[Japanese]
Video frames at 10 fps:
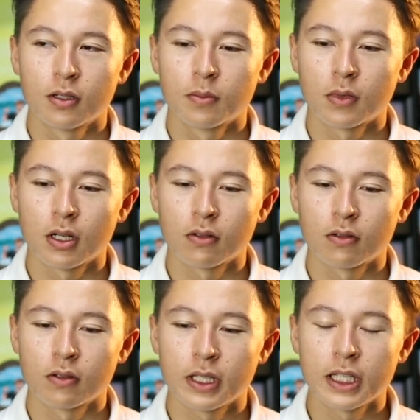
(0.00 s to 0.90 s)
まあ、あ
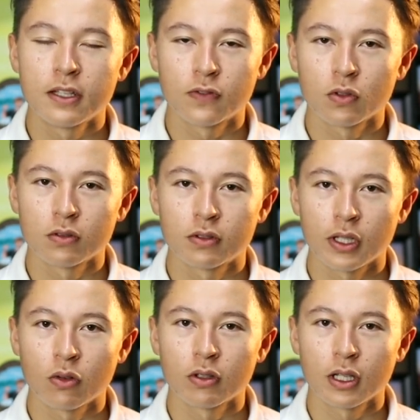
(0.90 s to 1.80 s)
の、イー i l っ
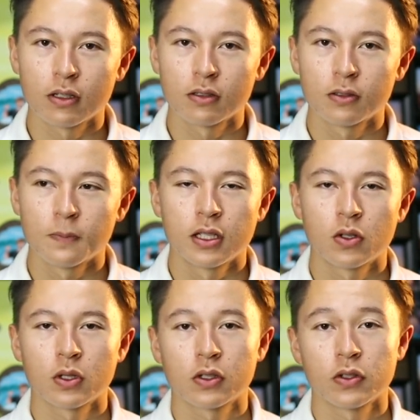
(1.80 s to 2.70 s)
て呼んでいる、い
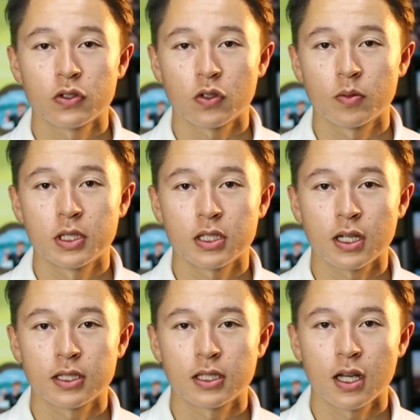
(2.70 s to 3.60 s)
ろんな国を植民地
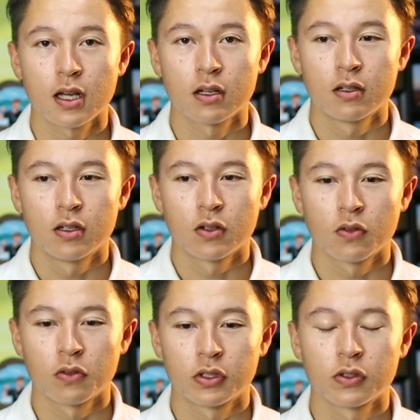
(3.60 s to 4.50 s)
化した、
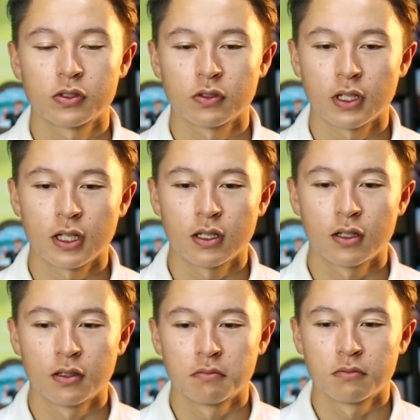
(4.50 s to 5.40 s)
この一つのね、
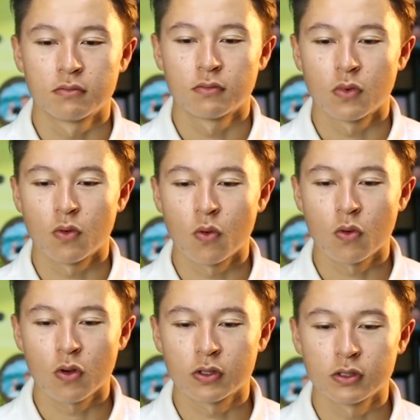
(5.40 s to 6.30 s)
王
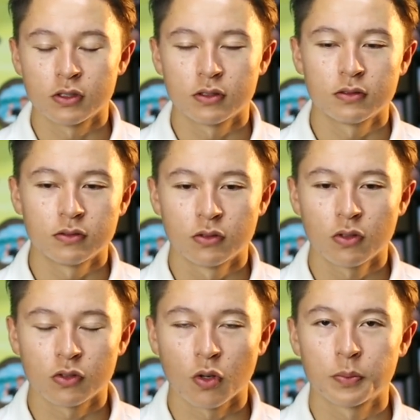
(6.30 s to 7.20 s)
国
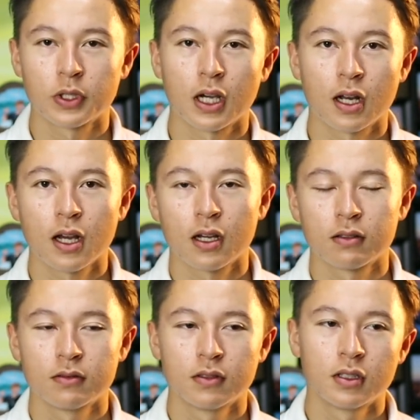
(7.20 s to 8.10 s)
のトップだから、
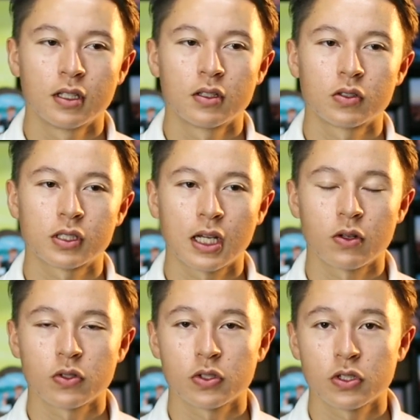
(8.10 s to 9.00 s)

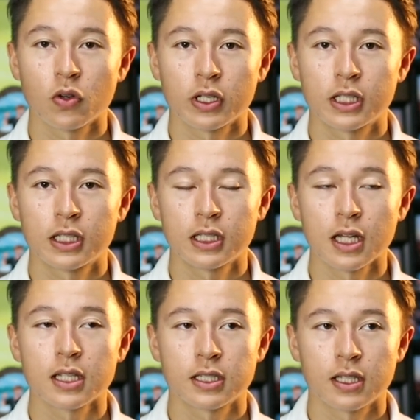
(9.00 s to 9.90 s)
彼女をすごい非
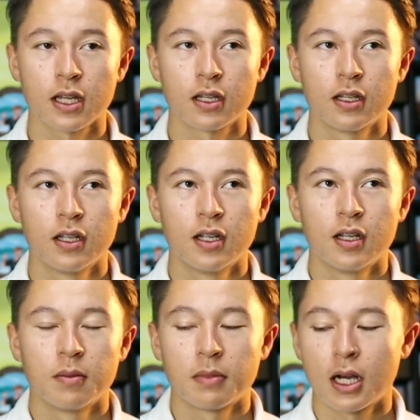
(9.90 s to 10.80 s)
難して、
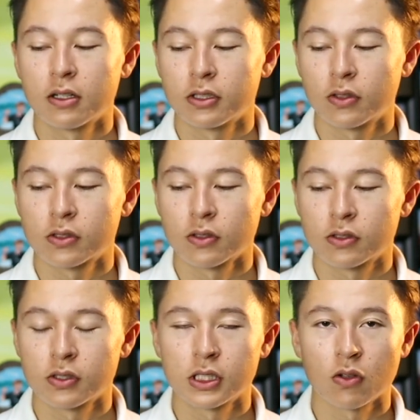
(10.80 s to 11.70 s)
まあ、ある一つの
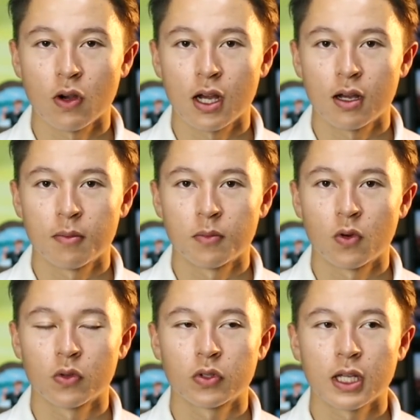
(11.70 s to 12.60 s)
ツイートは、も
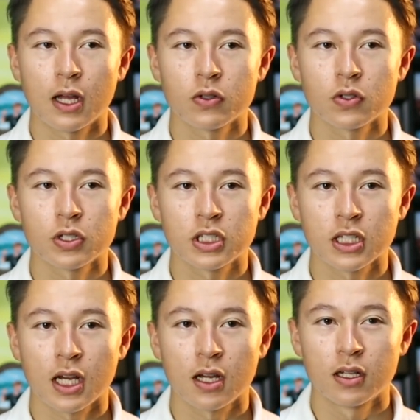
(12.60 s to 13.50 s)
う本当に彼女の死
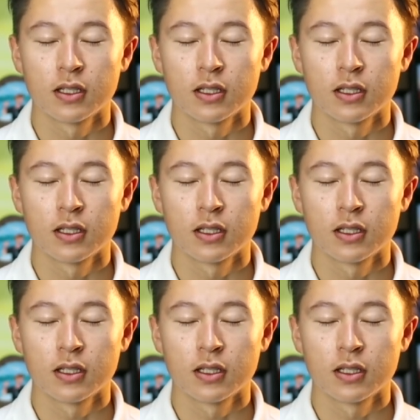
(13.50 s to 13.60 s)
が